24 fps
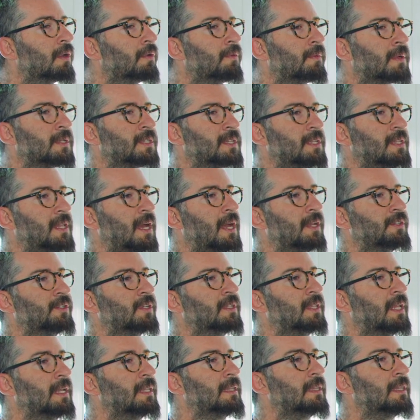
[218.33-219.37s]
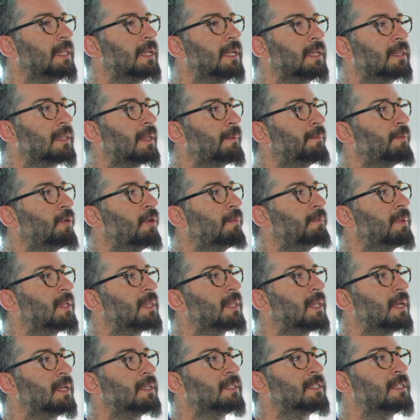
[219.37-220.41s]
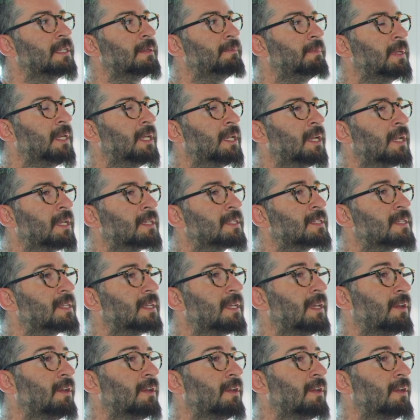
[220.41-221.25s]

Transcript: numa cidade que tem 30 mil habitantes em Minas,